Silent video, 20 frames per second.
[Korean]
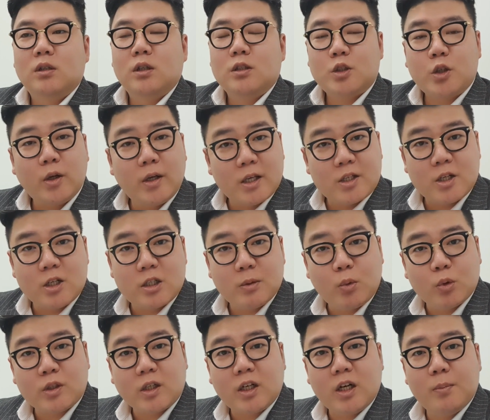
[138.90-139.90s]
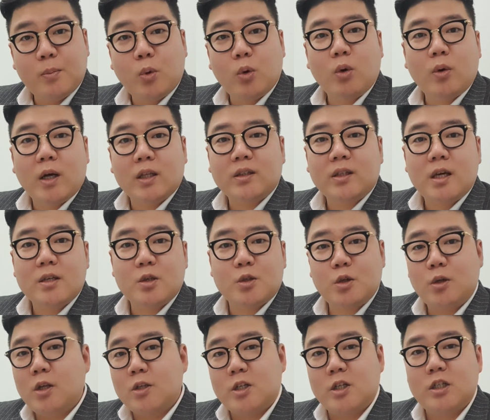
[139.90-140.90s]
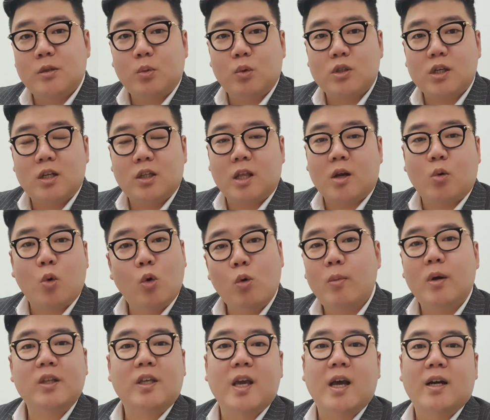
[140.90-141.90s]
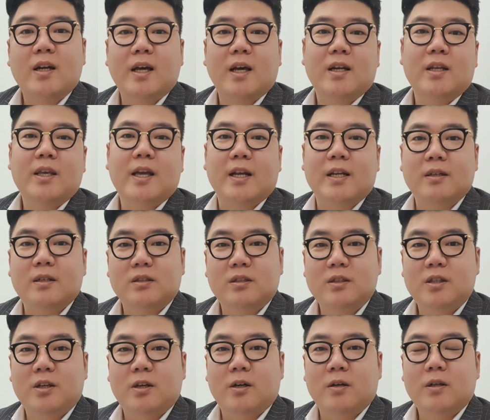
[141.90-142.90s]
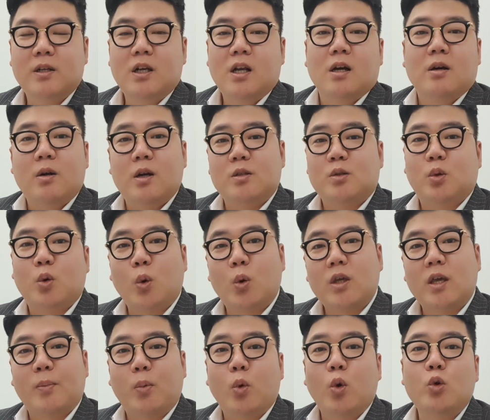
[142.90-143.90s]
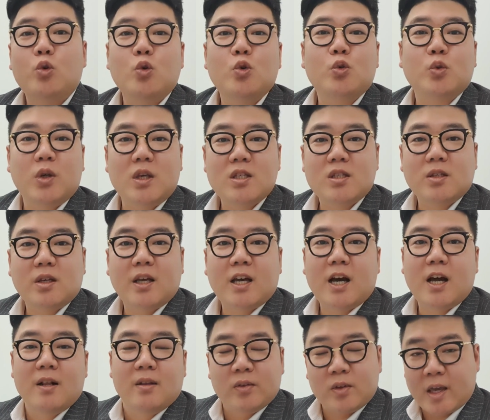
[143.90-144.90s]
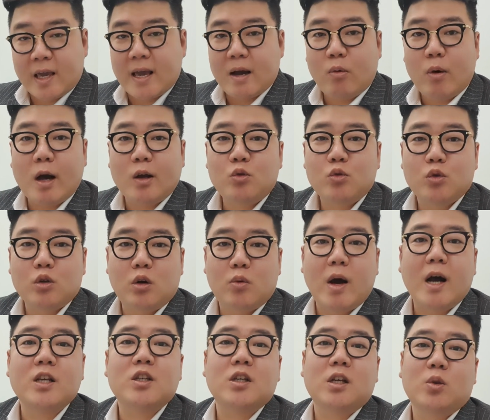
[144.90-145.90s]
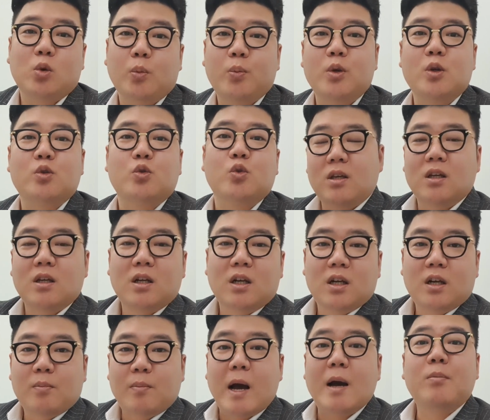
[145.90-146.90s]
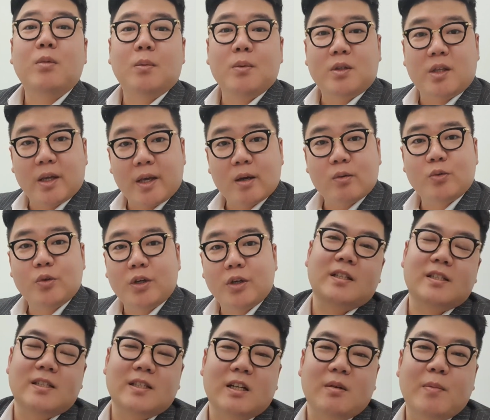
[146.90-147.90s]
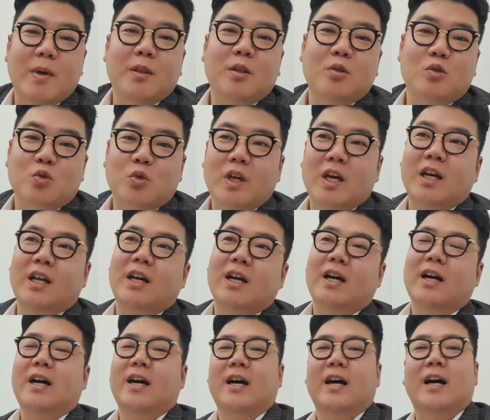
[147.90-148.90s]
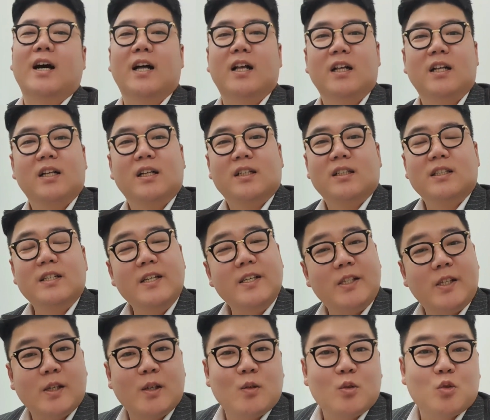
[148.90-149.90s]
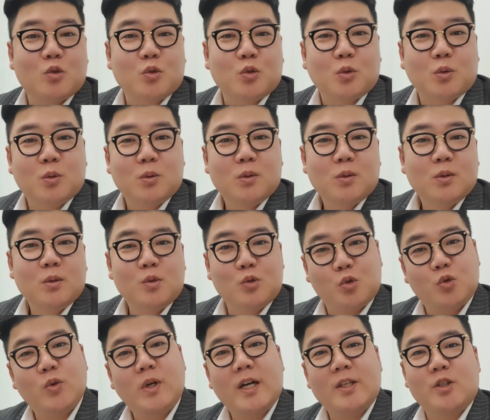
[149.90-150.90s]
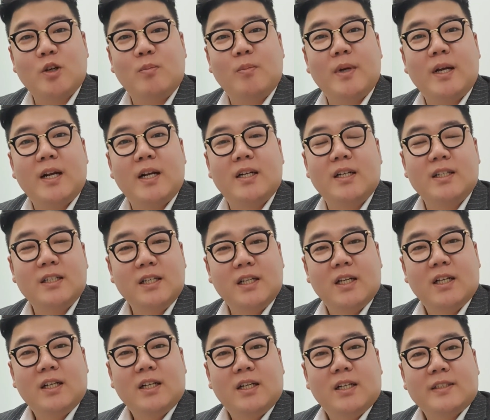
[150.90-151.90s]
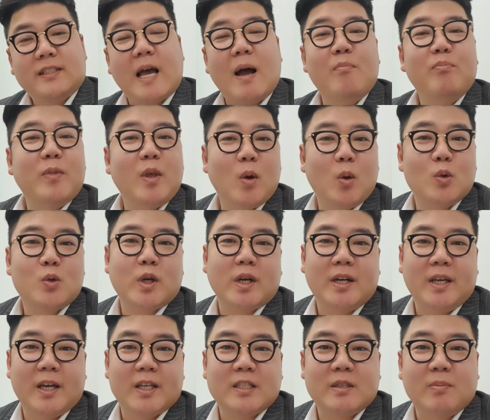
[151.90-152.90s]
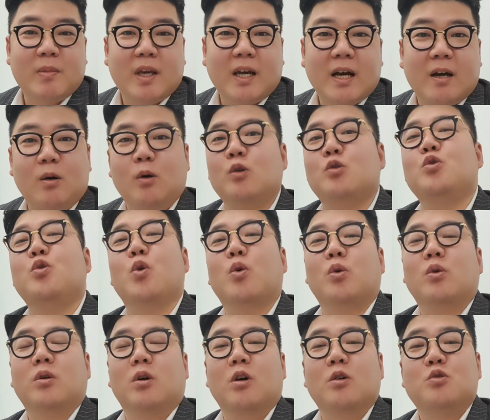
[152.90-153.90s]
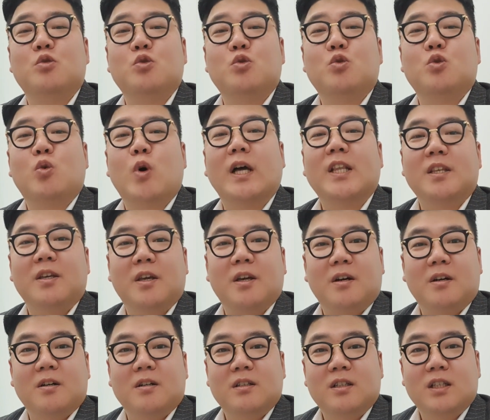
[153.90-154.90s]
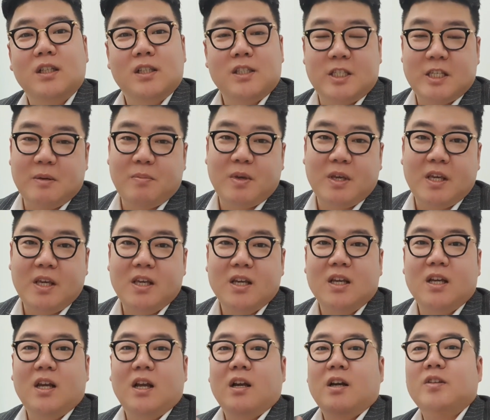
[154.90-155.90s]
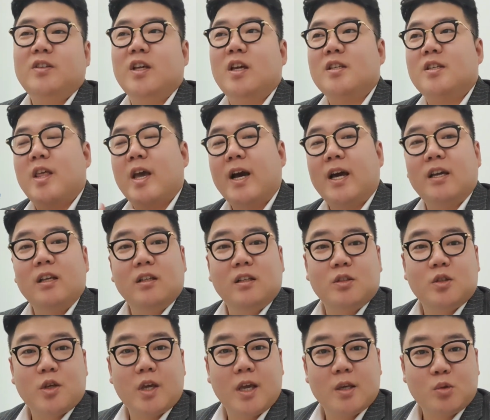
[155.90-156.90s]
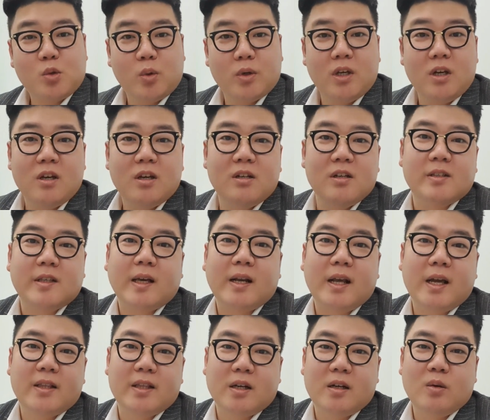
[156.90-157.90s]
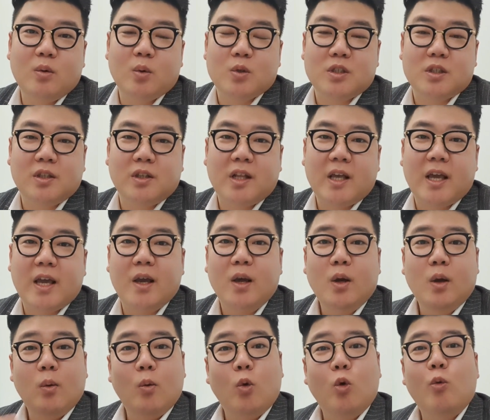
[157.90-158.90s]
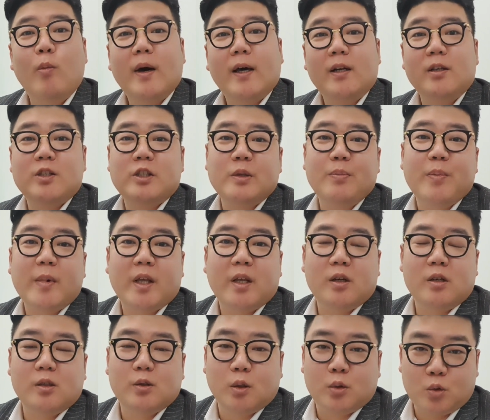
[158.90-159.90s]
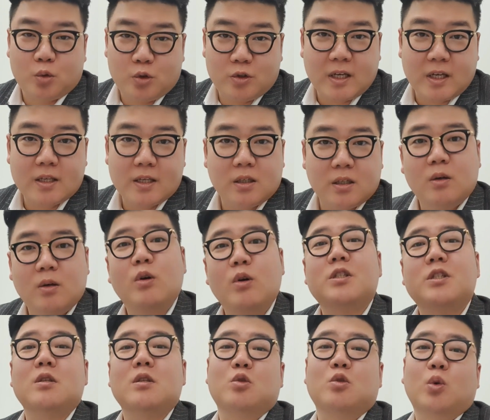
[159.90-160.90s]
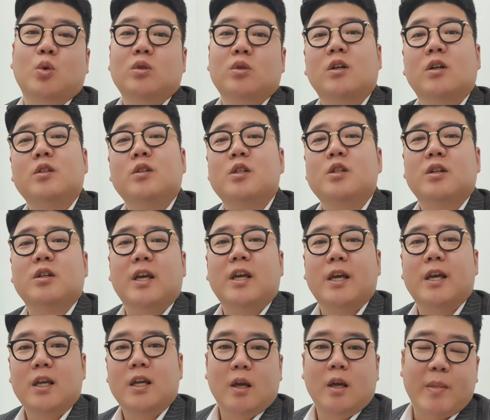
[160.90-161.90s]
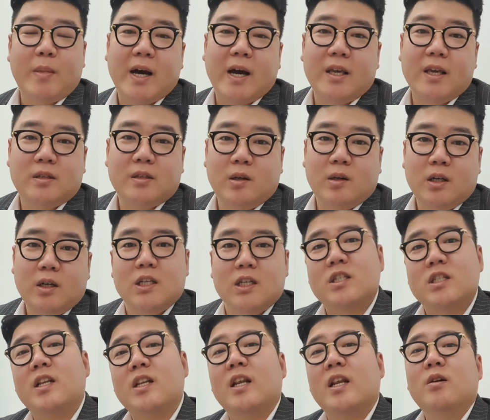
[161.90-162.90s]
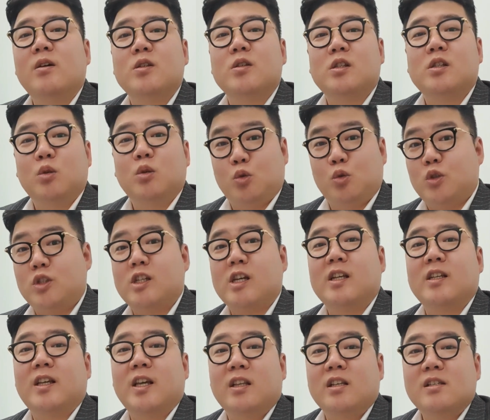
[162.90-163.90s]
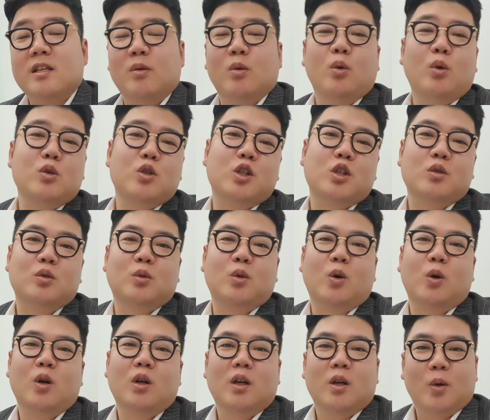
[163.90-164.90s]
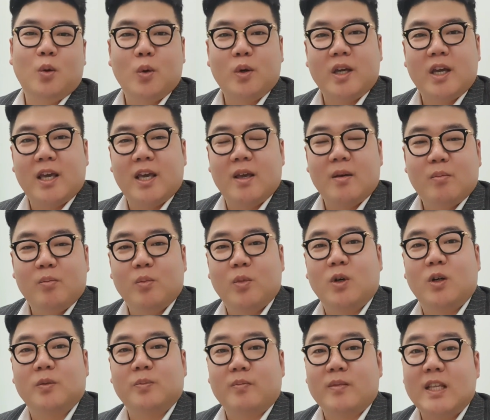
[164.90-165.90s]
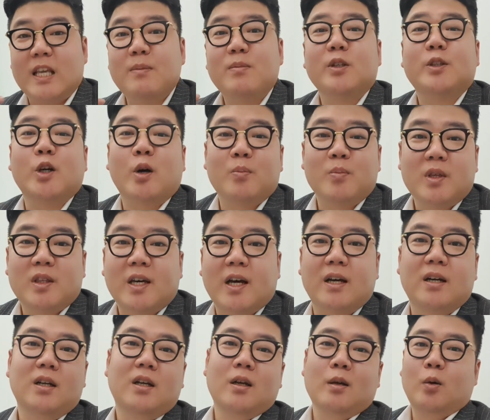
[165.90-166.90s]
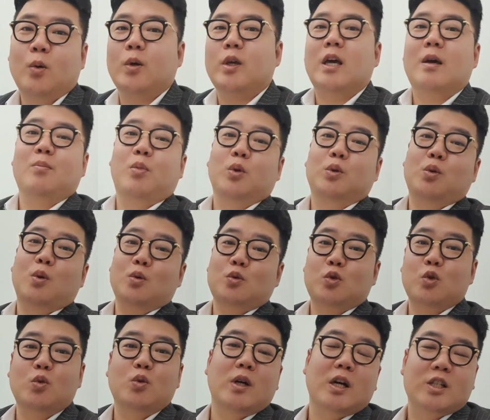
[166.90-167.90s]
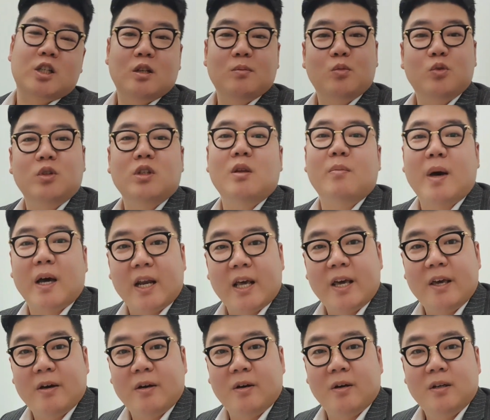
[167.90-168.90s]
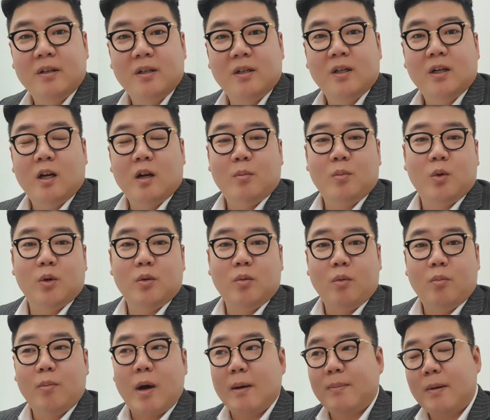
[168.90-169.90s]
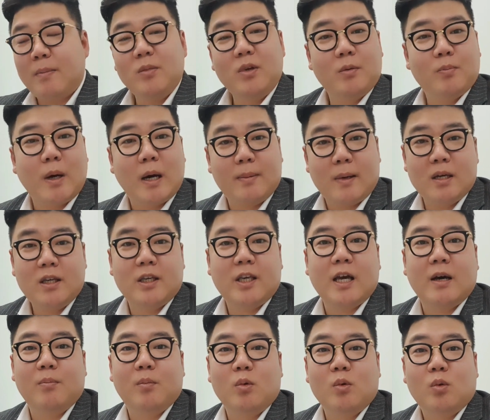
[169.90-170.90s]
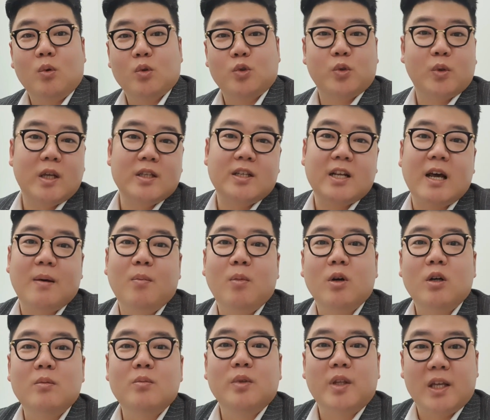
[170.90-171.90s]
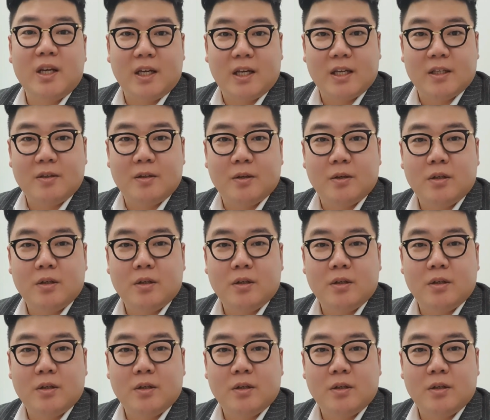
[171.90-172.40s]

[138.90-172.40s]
천에 75짜리를 보러 왔다 해서 천에 75짜리 딱 그것만 계약을 하는 게 아니거든요. 그래서 그렇게 보여줄 수 있어야 계약 확률을 확실히 높일 수 있는 방법이 되겠고요. 쓰는 멘트 중에 하나가 의식주, 주가 정말 3대 요소 아니겠습니까? 거주요, 거주 환경, 집이 근데 내가 최소 1년을 살아야 되는 곳인데 5만원, 10만원을 더 투자해서 훨씬 좋은 컨디션의 방에서 지내는 것이 더 좋지 않겠느냐 이런 식으로 이렇게 뭐 입을 텁니다 그렇게 하면 보통 수긍하시는 분들이 많아요 뭐 밥 한 끼 안 먹고 술 한잔 안 먹으면 되니까요